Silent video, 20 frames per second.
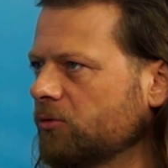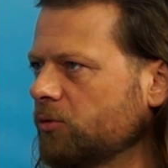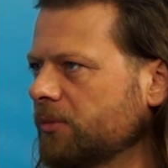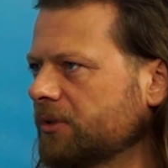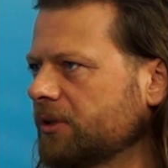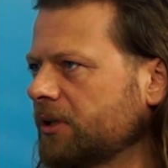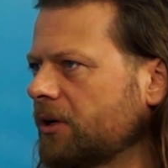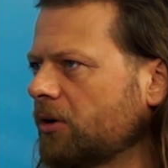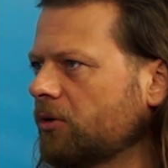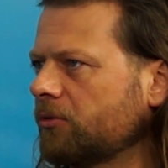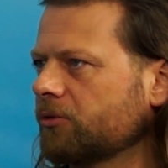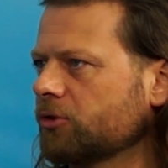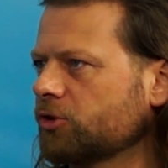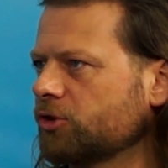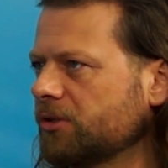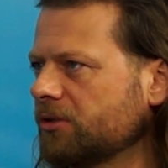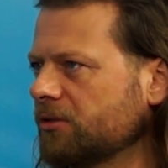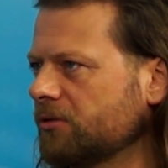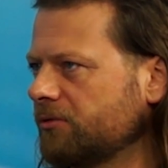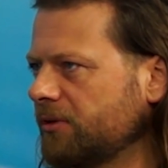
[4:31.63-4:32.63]
wo man dann auch
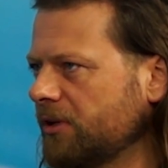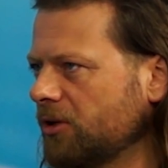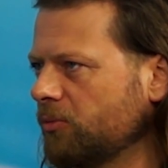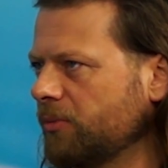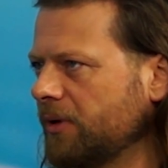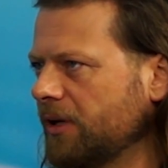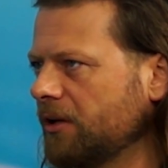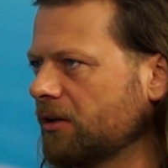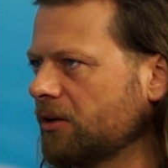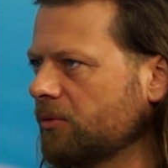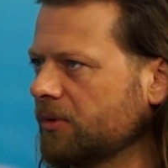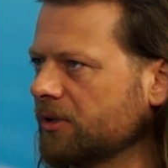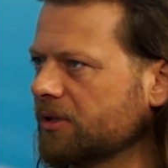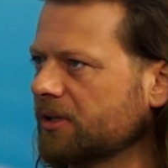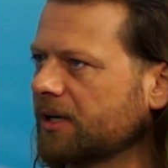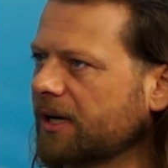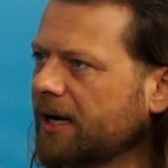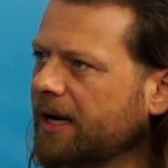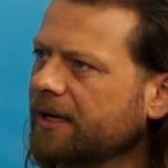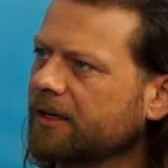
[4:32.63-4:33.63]
verschiedene Phänomene damit
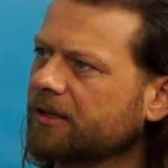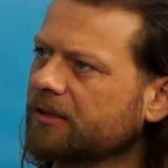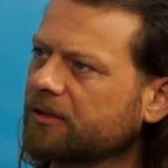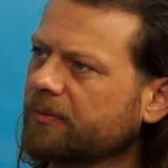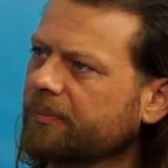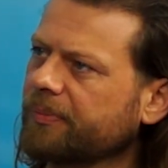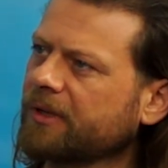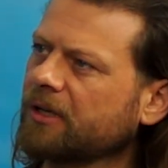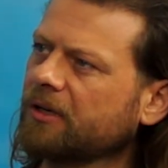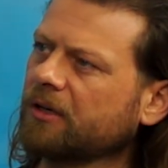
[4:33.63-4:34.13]
erreicht.